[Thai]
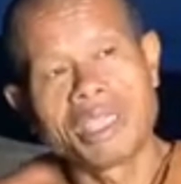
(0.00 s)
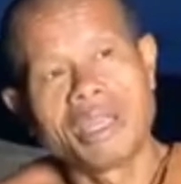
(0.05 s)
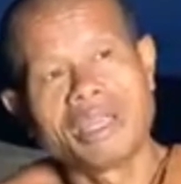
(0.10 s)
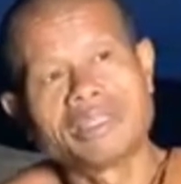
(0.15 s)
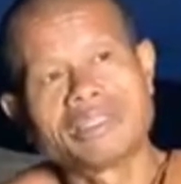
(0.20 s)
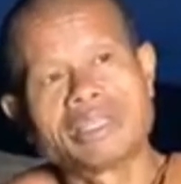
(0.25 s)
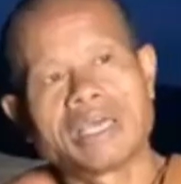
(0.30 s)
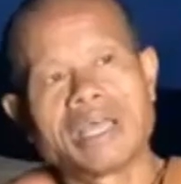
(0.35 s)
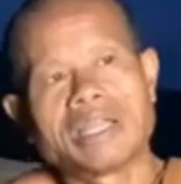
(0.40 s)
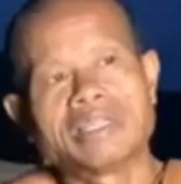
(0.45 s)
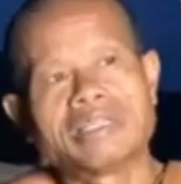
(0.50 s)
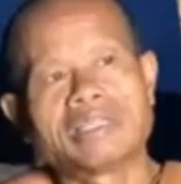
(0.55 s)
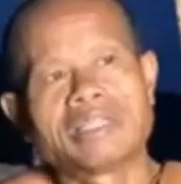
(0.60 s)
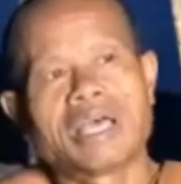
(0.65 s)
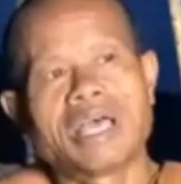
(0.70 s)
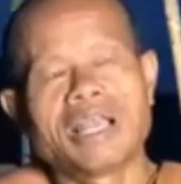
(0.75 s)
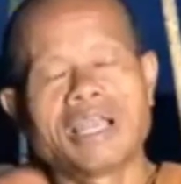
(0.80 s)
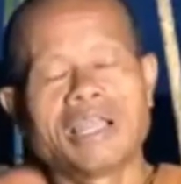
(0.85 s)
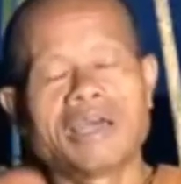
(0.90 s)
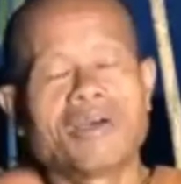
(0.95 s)
ไม่มีแก่น
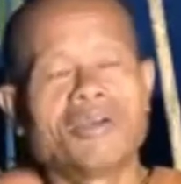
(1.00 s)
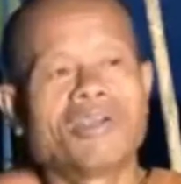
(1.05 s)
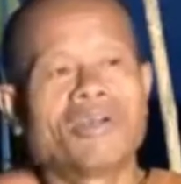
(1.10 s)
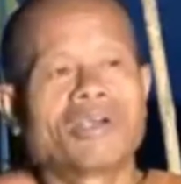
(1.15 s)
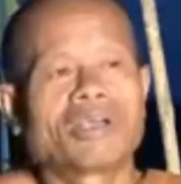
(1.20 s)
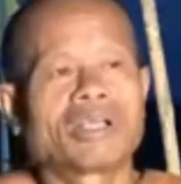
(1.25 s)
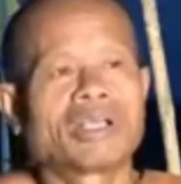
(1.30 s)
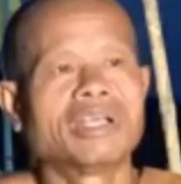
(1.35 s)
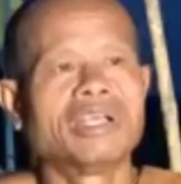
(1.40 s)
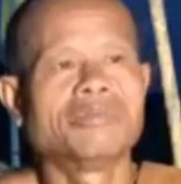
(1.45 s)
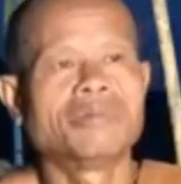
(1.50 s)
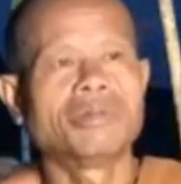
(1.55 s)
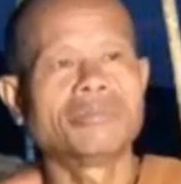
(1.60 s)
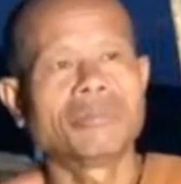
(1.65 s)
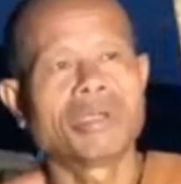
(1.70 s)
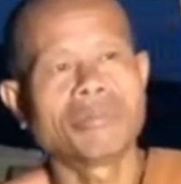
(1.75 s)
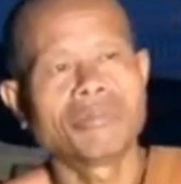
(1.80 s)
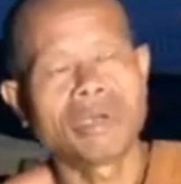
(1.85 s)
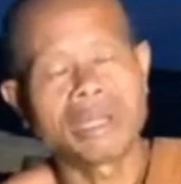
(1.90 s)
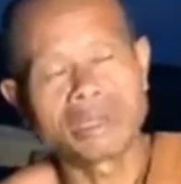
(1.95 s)
สารสาระออก
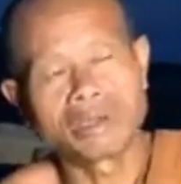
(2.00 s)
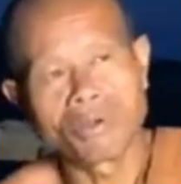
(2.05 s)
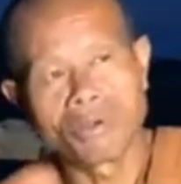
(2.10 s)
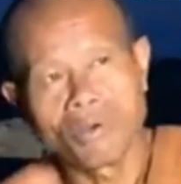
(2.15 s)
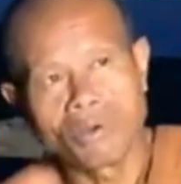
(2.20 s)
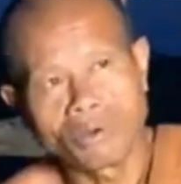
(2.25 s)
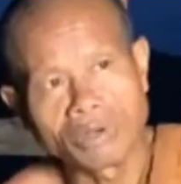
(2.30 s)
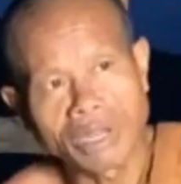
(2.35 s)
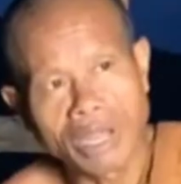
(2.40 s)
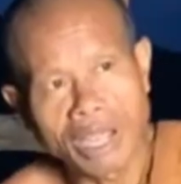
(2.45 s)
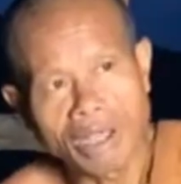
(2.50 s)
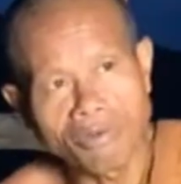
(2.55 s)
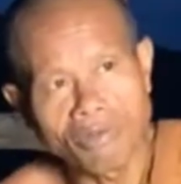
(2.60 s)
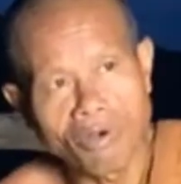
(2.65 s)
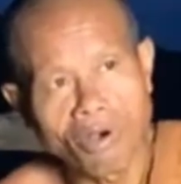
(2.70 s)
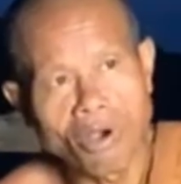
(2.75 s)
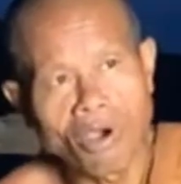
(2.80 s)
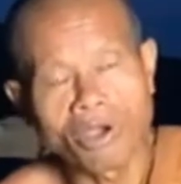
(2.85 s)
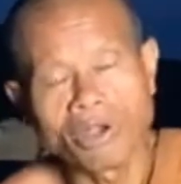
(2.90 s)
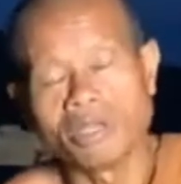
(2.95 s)
คือมันไม่มั่นคง
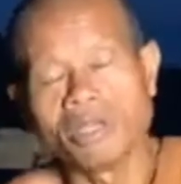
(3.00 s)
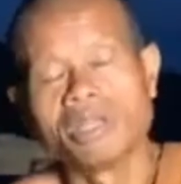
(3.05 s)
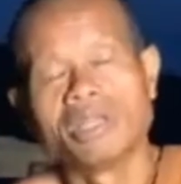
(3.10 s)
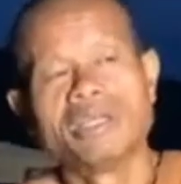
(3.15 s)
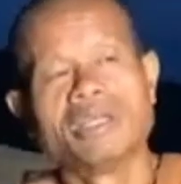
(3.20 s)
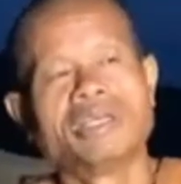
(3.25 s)
ถาว